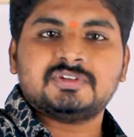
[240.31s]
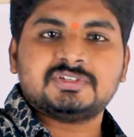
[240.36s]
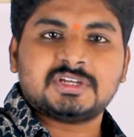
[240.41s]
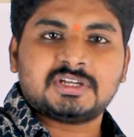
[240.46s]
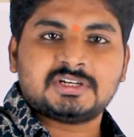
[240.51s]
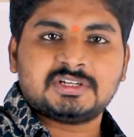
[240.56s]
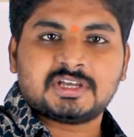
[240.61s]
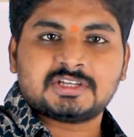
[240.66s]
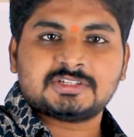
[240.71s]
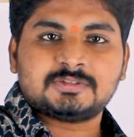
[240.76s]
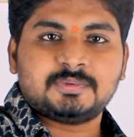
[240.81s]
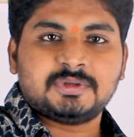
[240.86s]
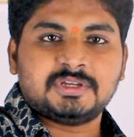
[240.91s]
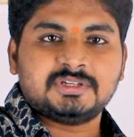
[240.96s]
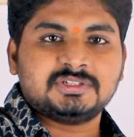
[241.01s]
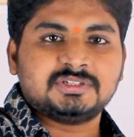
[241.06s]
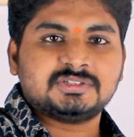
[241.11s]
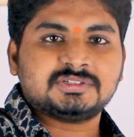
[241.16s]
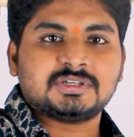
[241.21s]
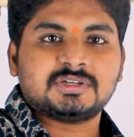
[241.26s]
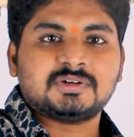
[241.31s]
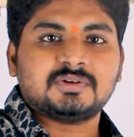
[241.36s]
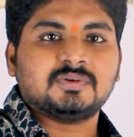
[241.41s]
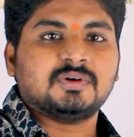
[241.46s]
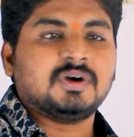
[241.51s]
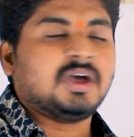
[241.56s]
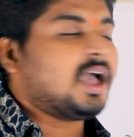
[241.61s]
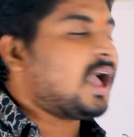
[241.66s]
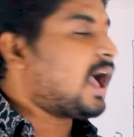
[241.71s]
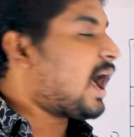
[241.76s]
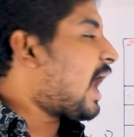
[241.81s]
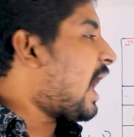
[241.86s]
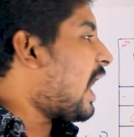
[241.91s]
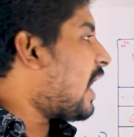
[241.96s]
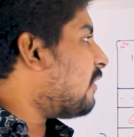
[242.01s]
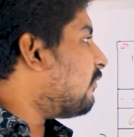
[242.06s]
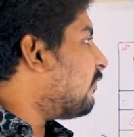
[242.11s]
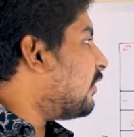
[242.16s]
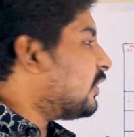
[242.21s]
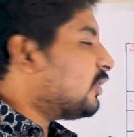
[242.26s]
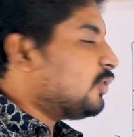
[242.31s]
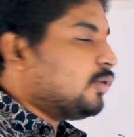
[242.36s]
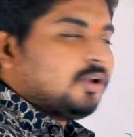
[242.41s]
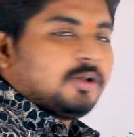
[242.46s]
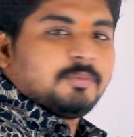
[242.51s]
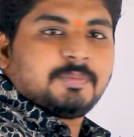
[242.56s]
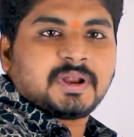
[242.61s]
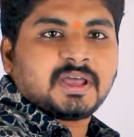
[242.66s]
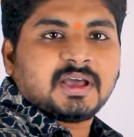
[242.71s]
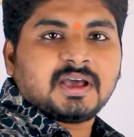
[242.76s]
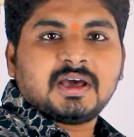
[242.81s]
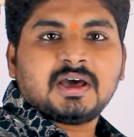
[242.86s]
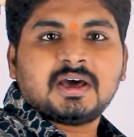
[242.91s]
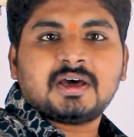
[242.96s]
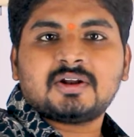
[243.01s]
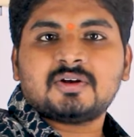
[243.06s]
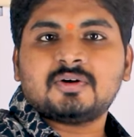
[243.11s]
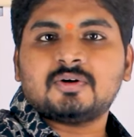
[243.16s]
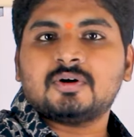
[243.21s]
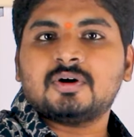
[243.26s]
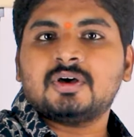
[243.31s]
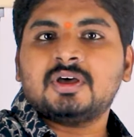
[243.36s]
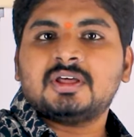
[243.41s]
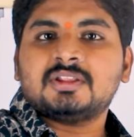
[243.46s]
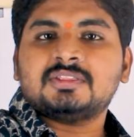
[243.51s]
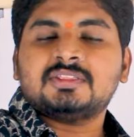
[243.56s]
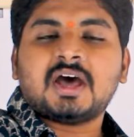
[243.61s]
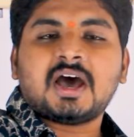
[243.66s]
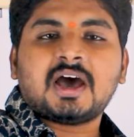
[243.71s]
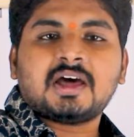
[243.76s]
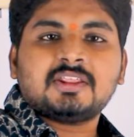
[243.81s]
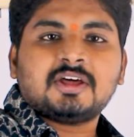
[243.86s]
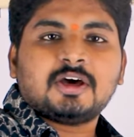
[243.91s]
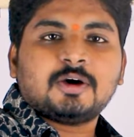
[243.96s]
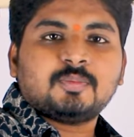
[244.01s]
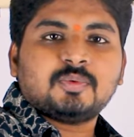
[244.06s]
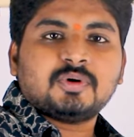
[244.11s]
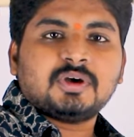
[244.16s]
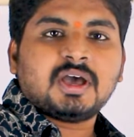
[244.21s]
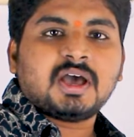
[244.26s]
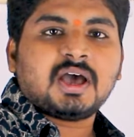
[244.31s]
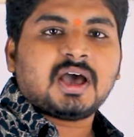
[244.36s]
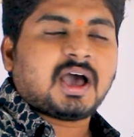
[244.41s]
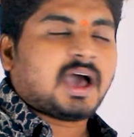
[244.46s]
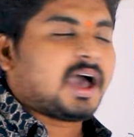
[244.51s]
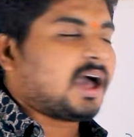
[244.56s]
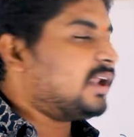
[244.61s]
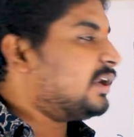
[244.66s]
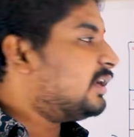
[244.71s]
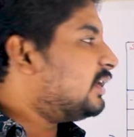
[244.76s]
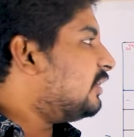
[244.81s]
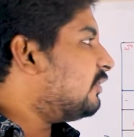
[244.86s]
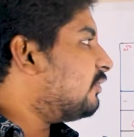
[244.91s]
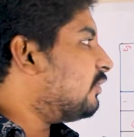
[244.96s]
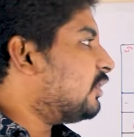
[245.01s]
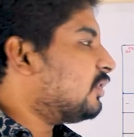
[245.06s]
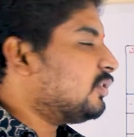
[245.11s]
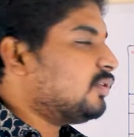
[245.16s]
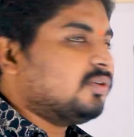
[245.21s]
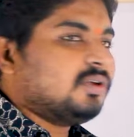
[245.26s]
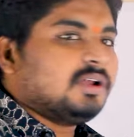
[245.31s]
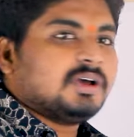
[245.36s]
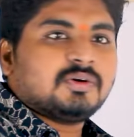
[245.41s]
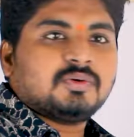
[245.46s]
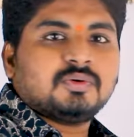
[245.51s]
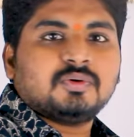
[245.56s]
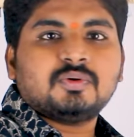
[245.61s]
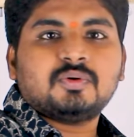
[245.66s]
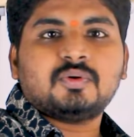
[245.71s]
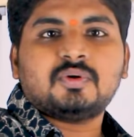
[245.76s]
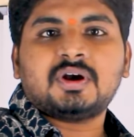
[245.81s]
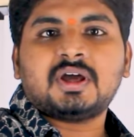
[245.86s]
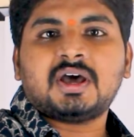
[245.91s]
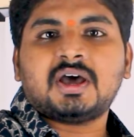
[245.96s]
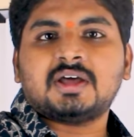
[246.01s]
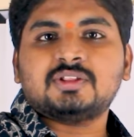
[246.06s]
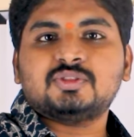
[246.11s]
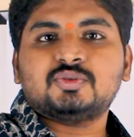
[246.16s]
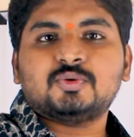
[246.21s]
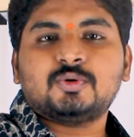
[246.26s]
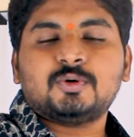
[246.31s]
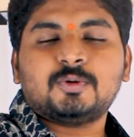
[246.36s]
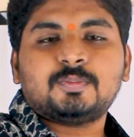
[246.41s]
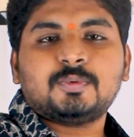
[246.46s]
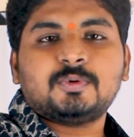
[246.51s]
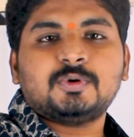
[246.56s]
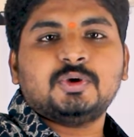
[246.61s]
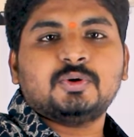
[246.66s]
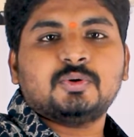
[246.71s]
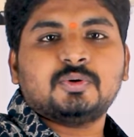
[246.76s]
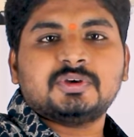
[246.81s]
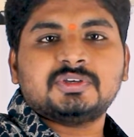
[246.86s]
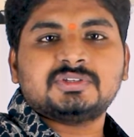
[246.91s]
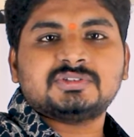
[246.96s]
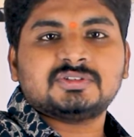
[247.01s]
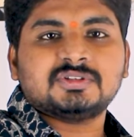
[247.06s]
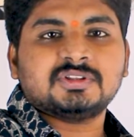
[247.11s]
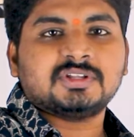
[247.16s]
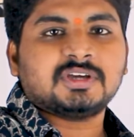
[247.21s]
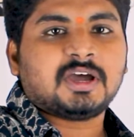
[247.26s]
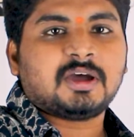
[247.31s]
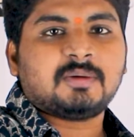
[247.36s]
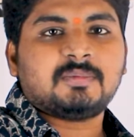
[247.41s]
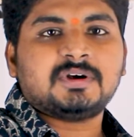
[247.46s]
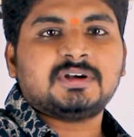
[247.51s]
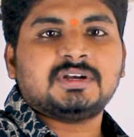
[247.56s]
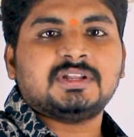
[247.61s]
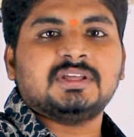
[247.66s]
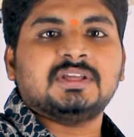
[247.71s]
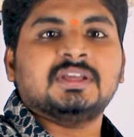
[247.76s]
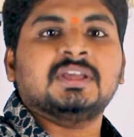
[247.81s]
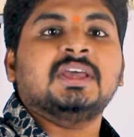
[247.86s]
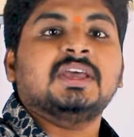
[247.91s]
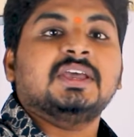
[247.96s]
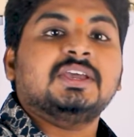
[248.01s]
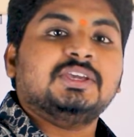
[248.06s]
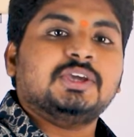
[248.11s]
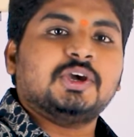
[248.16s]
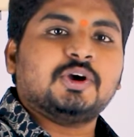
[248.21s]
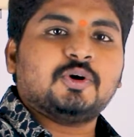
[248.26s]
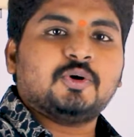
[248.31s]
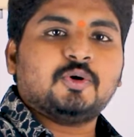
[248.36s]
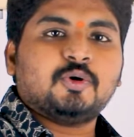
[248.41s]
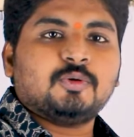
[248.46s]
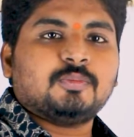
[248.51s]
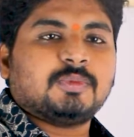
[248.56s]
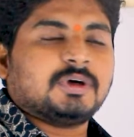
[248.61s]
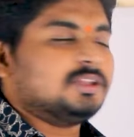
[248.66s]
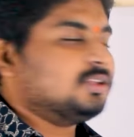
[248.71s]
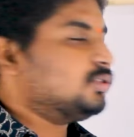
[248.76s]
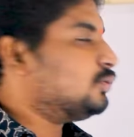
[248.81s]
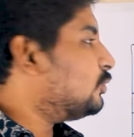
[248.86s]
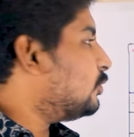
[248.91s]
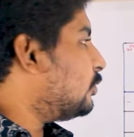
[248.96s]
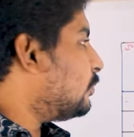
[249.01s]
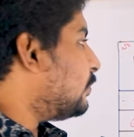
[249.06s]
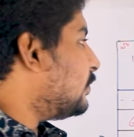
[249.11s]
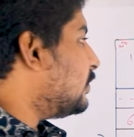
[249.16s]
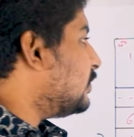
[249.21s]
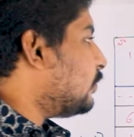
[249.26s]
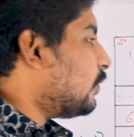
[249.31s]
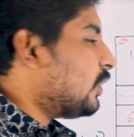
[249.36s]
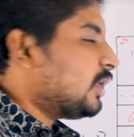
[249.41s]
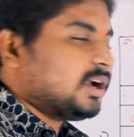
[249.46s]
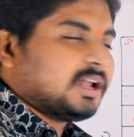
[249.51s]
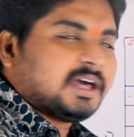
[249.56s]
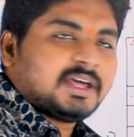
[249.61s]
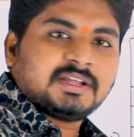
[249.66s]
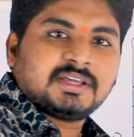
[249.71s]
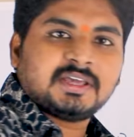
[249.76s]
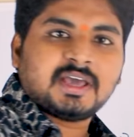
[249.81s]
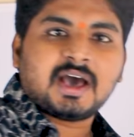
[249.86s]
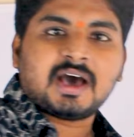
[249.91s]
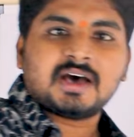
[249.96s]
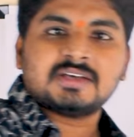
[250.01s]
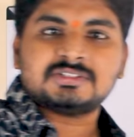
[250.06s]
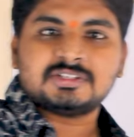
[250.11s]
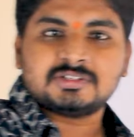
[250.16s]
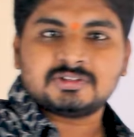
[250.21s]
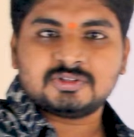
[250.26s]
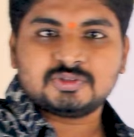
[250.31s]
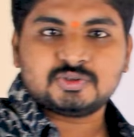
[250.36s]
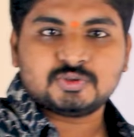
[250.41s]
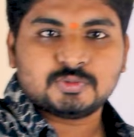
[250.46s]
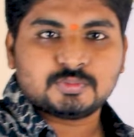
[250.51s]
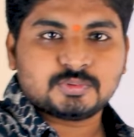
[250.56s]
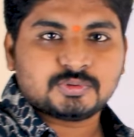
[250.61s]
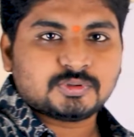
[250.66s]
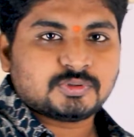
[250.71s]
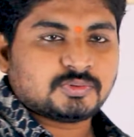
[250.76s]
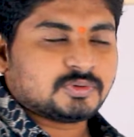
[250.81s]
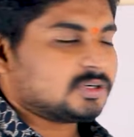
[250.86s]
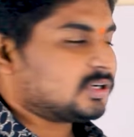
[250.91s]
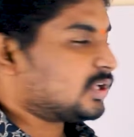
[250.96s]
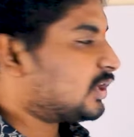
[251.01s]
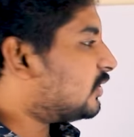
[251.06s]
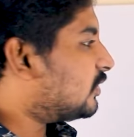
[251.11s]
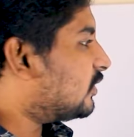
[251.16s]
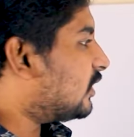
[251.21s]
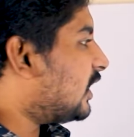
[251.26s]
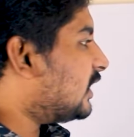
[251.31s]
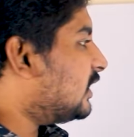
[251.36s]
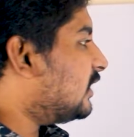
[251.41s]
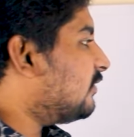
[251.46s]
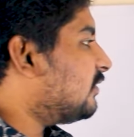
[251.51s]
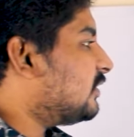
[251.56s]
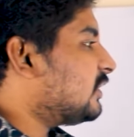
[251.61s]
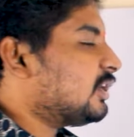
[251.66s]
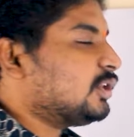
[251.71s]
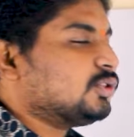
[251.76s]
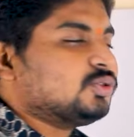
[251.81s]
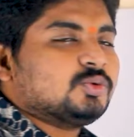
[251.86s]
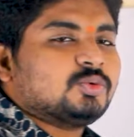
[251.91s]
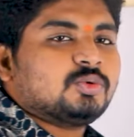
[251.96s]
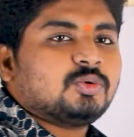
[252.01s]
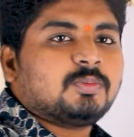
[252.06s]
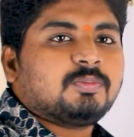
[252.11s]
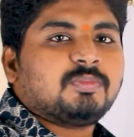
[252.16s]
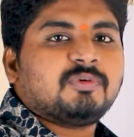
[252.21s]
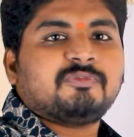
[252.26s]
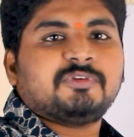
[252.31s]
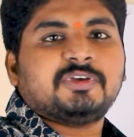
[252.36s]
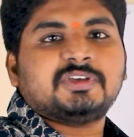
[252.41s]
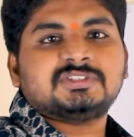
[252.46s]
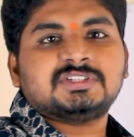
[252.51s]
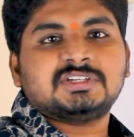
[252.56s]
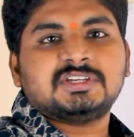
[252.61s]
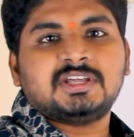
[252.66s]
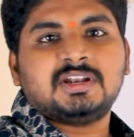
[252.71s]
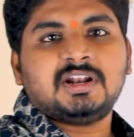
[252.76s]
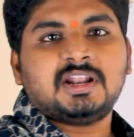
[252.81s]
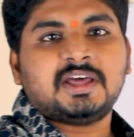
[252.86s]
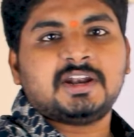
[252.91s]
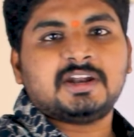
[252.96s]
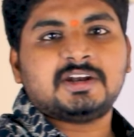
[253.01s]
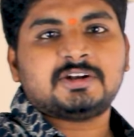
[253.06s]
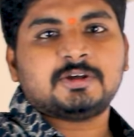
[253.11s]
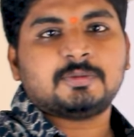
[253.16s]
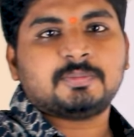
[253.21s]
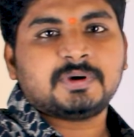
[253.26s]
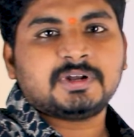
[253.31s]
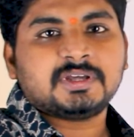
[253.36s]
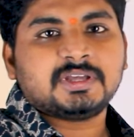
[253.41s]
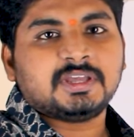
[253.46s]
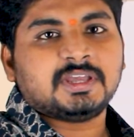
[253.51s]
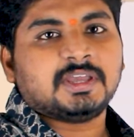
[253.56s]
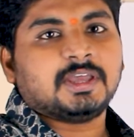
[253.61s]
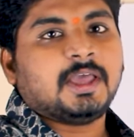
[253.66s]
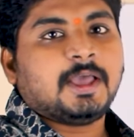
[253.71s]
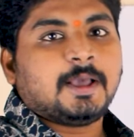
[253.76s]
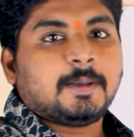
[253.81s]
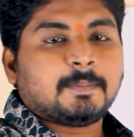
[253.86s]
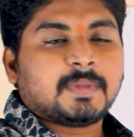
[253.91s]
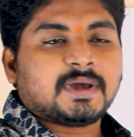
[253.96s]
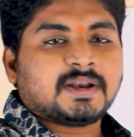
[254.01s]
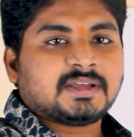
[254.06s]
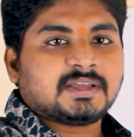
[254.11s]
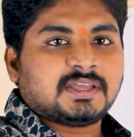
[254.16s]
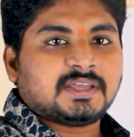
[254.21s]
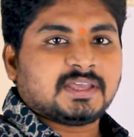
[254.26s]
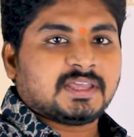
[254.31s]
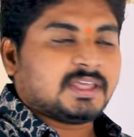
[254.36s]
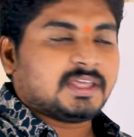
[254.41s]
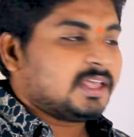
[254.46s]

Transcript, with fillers: విషయాన్ని ఎక్స్ప్లెయిన్ చేశాను ఆ వర్గుల ప్రకారం దాదాపుగా అన్ని వర్గులకు కూడా తూర్పు యోగిస్తుంది కాబట్టి ఎక్కువ మంది తూర్పుని కొనడానికి ఆసక్తి చూపుతూ ఉంటారు అదేవిధంగా తూర్పు ఫేసింగ్ ఇల్లు అనేటప్పటికీ మనకి